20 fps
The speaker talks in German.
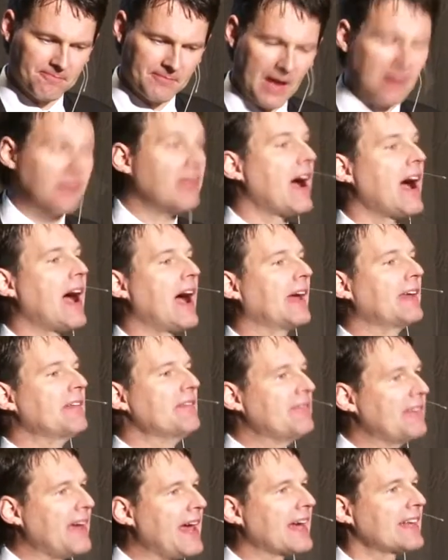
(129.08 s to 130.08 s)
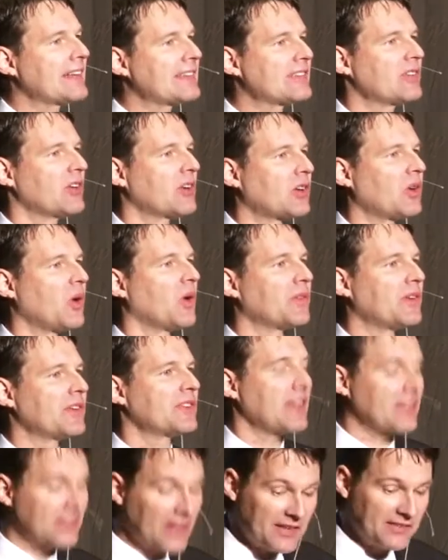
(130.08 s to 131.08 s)
Er war ein Werkzeug Gottes,
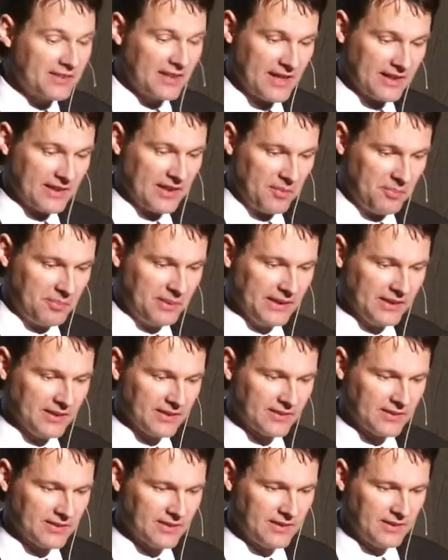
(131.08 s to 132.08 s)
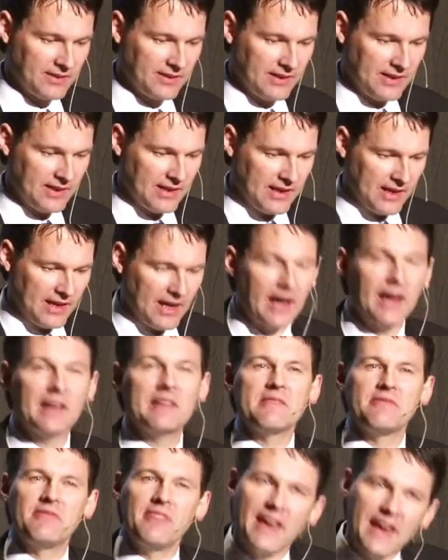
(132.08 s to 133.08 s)
das hatte er kapiert.
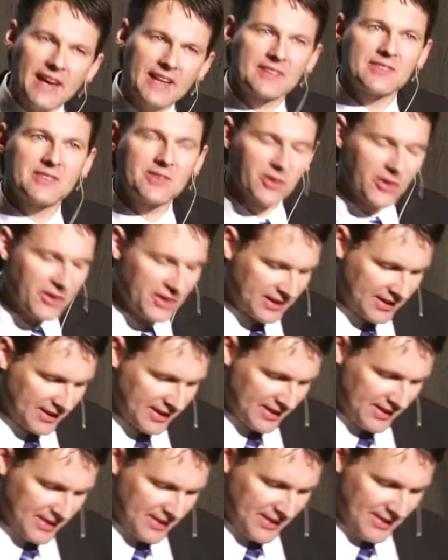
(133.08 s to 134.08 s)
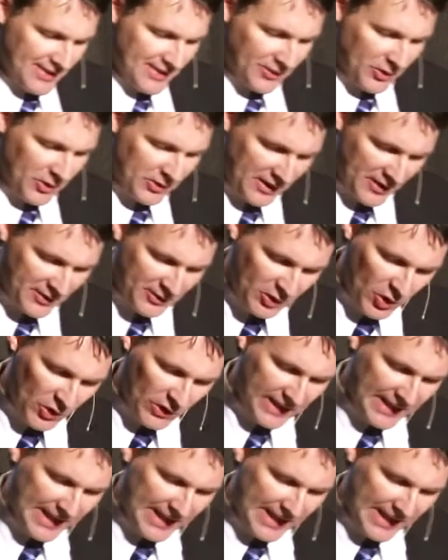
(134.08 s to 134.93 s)
Ein Werkzeug, durch das Gott